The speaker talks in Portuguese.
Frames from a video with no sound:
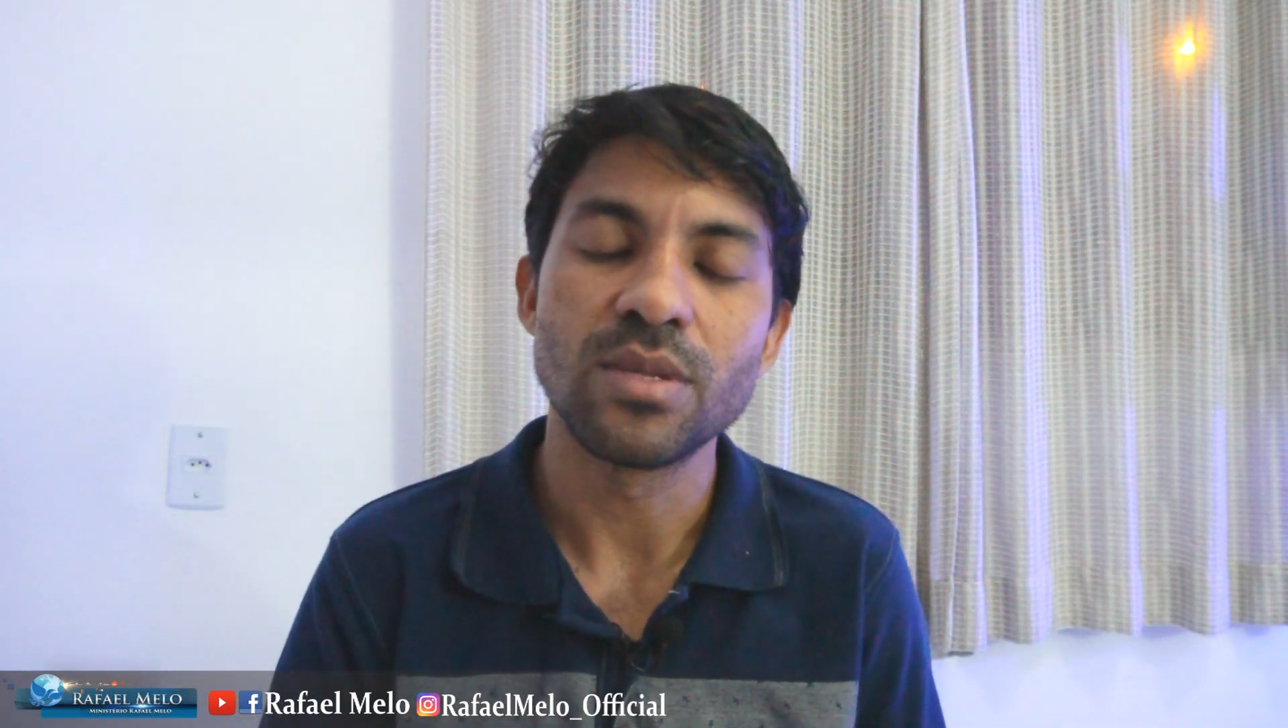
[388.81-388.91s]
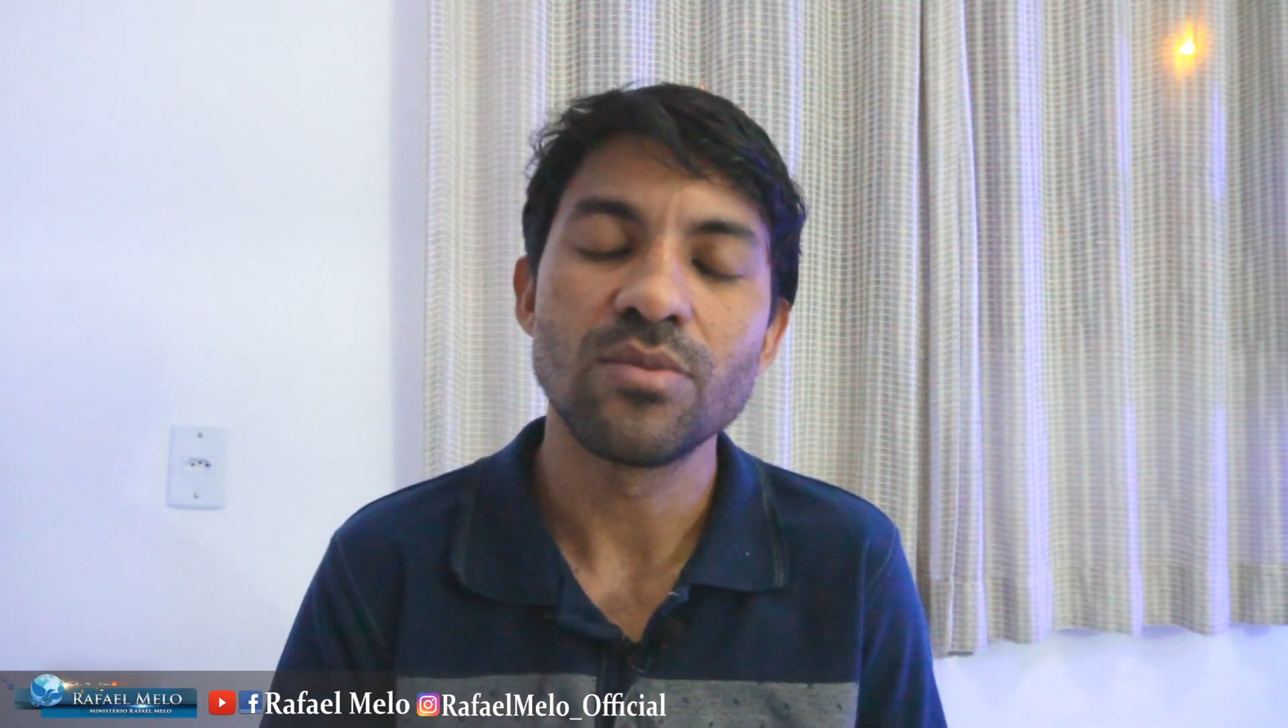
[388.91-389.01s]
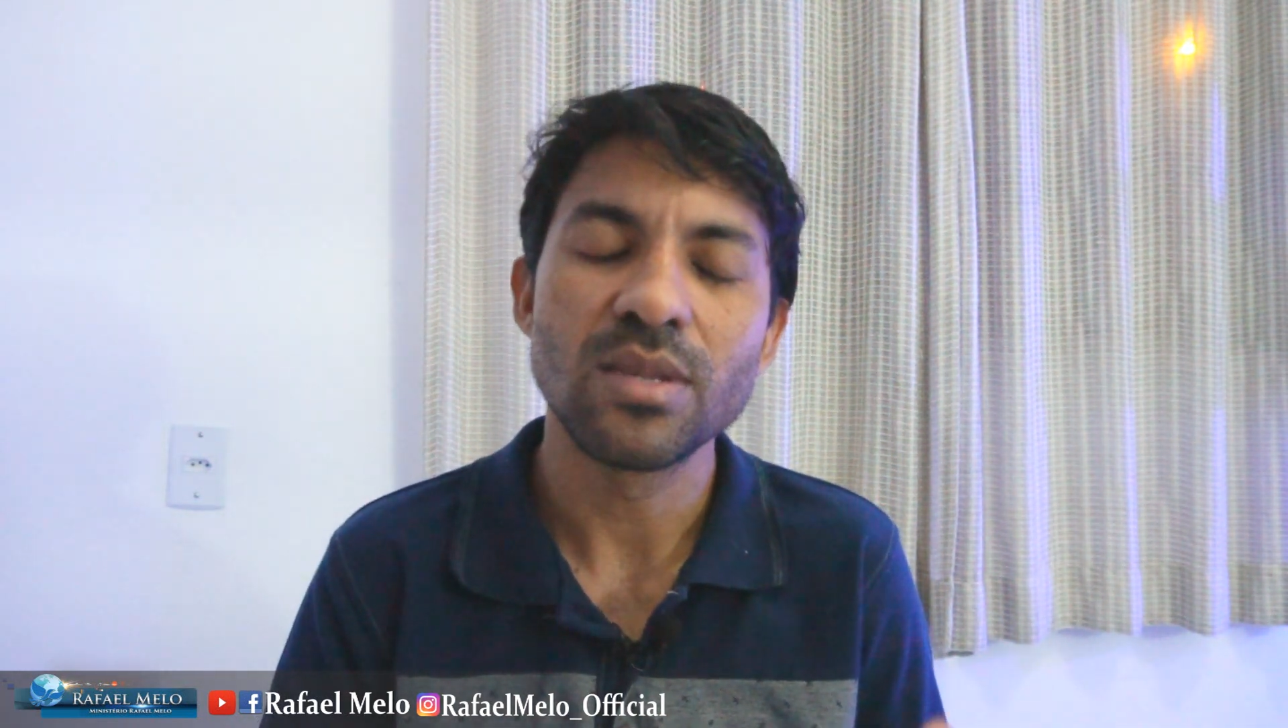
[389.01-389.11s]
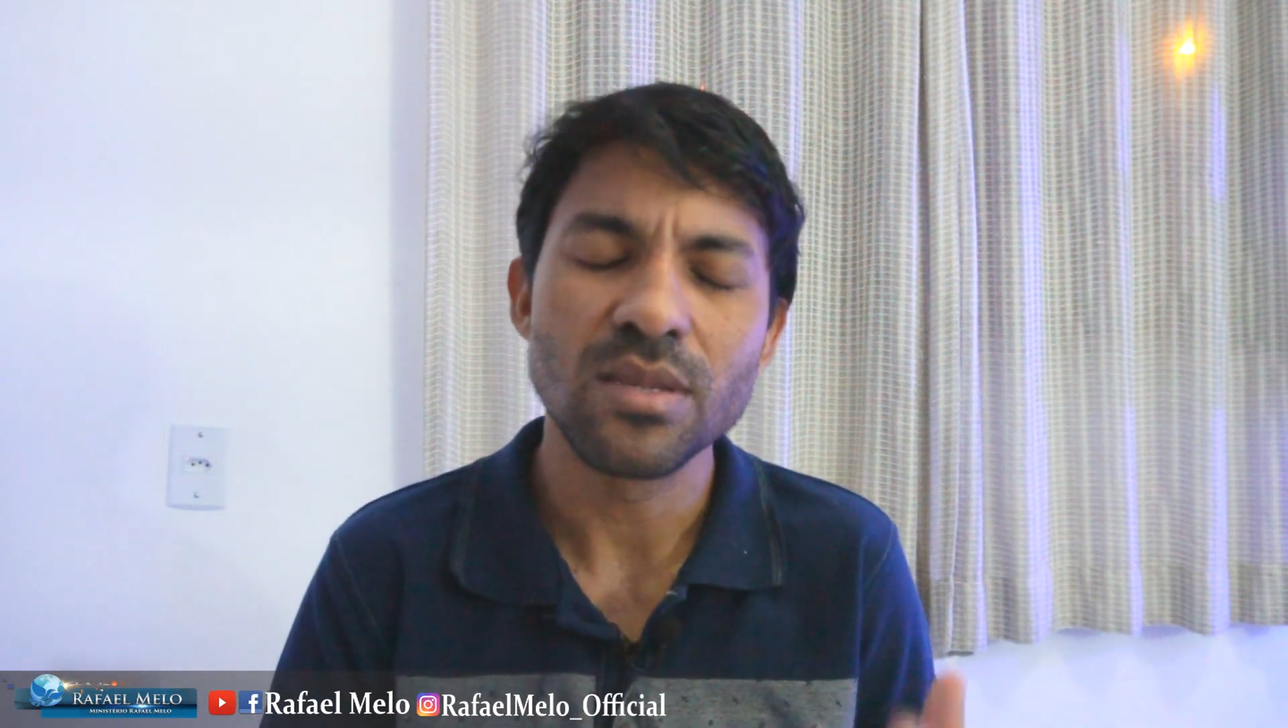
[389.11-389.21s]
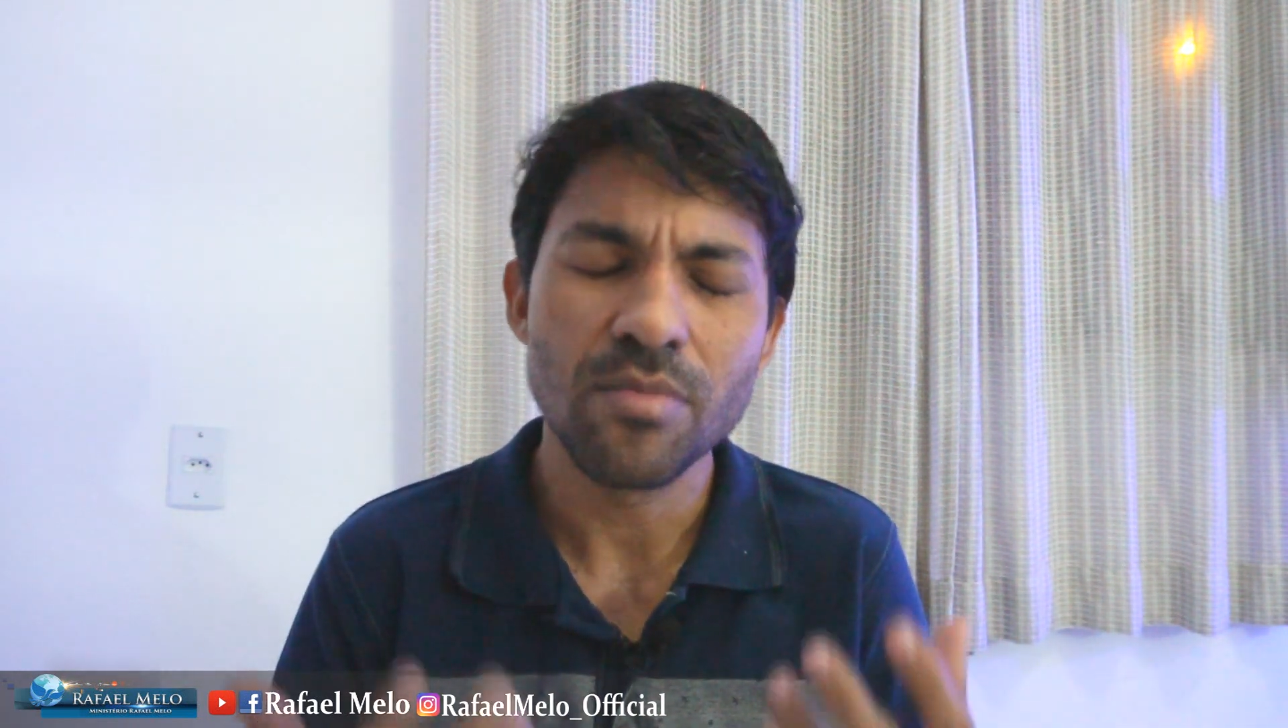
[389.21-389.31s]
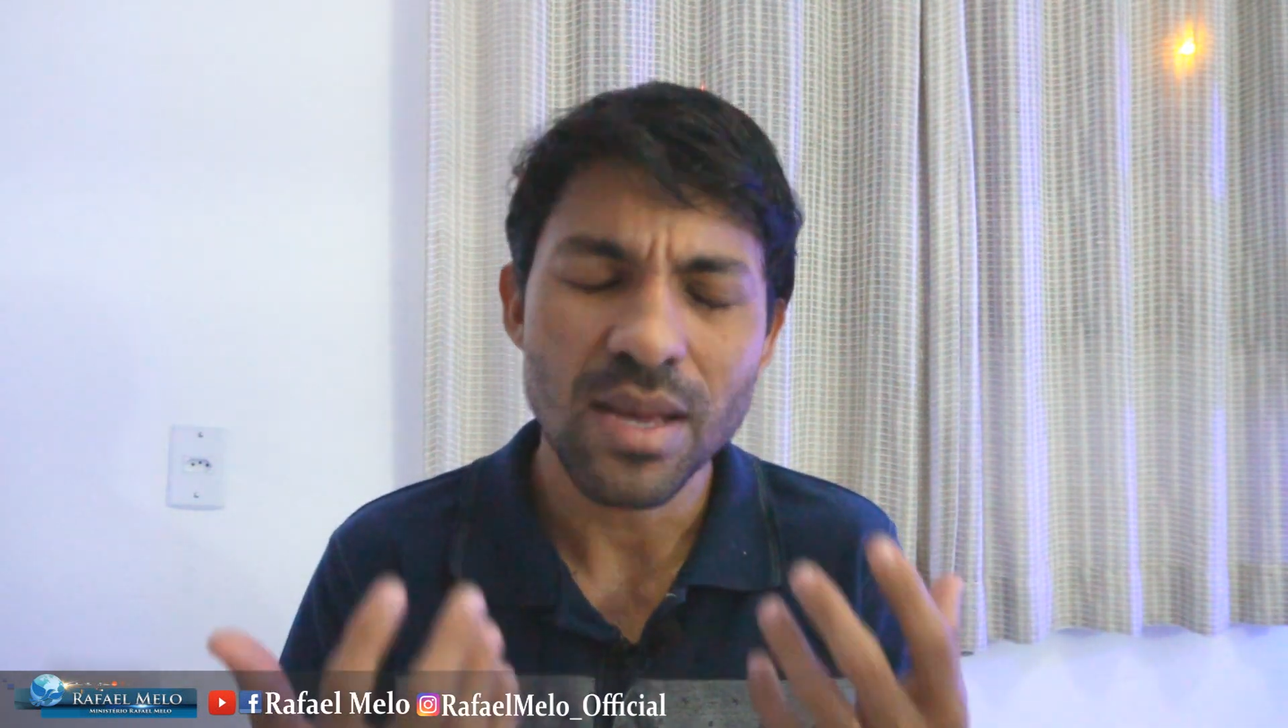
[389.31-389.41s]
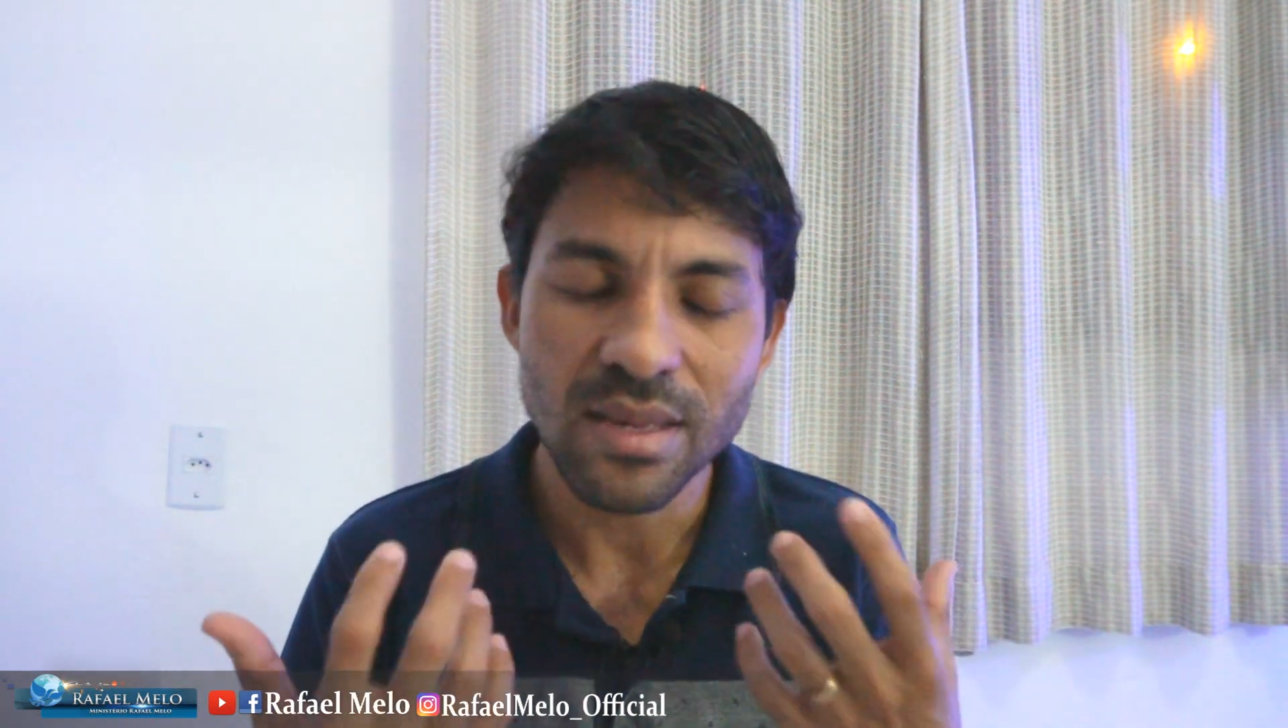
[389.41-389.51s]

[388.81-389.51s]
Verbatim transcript: Deus, eis-me